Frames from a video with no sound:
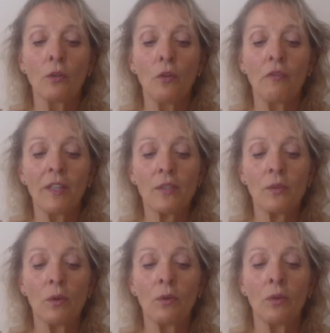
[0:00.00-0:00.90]
de
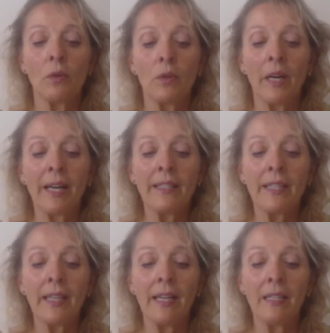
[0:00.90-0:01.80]
façon
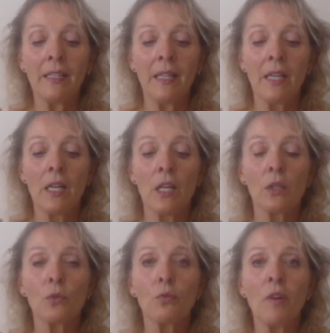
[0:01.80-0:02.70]
radicale
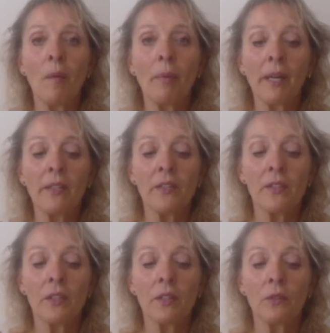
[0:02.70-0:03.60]
sous
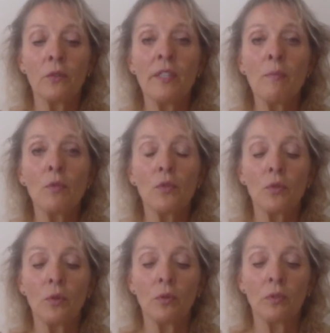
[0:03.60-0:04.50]
l'emprise d'une
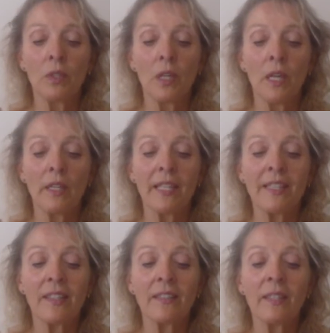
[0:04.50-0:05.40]
émotion, d'un
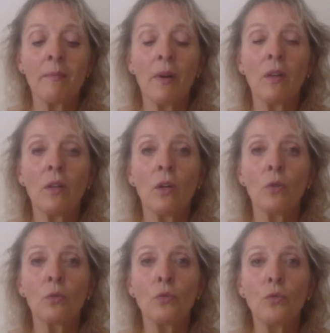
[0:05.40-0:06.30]
sentiment
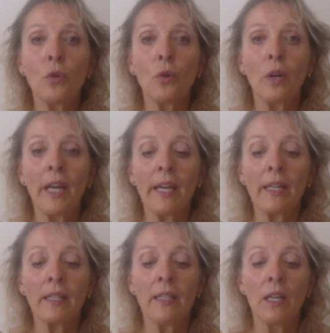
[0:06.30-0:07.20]
ou d'une
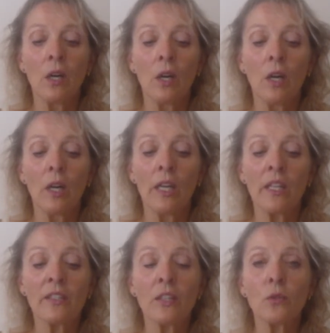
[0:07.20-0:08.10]
colère et
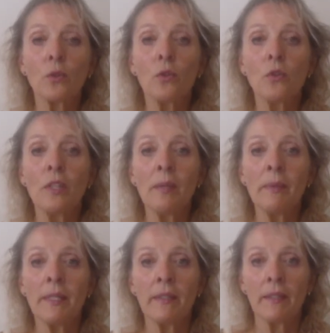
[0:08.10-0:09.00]
sans aucune
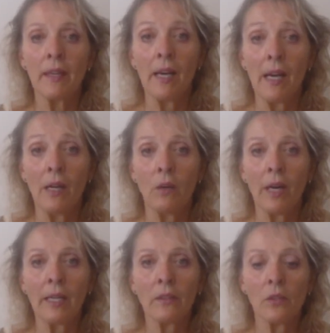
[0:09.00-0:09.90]
limite.
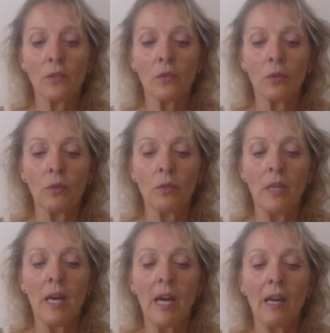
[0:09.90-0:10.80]
Alors attention
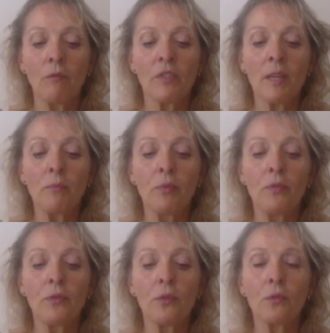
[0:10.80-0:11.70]
à vos
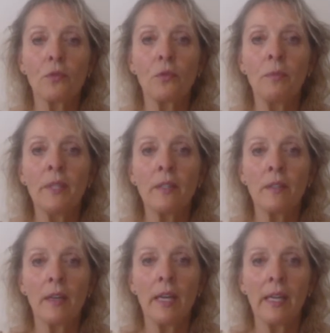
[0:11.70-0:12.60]
impulsions
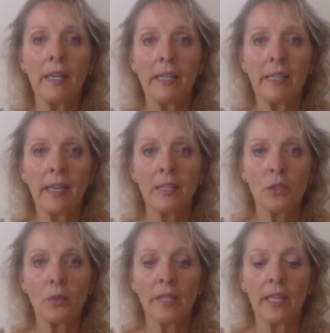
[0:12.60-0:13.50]
subites et
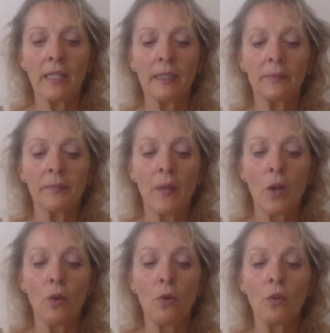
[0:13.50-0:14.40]
irrationnelles.
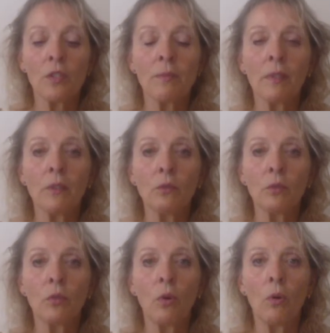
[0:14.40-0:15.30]
Heureusement,
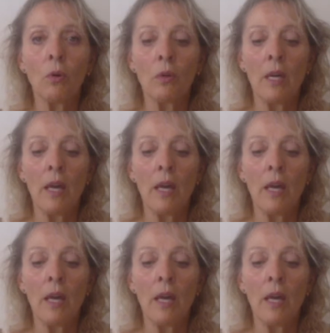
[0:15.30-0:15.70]
nous aurons